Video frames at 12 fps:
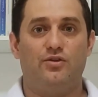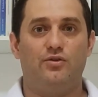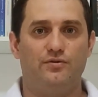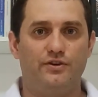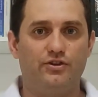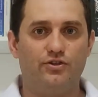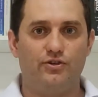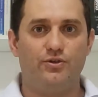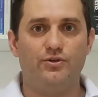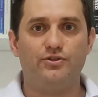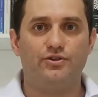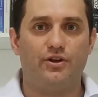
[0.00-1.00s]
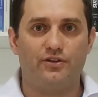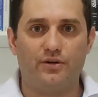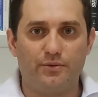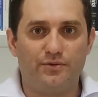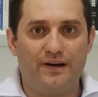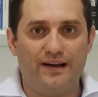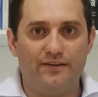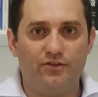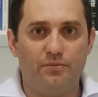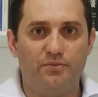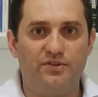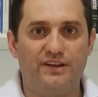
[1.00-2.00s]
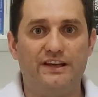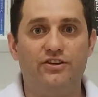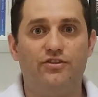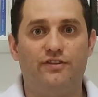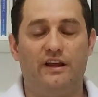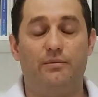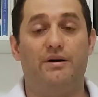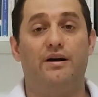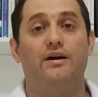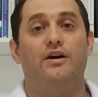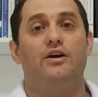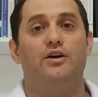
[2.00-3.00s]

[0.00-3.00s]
No vídeo de hoje nós vamos falar sobre o seguinte tema.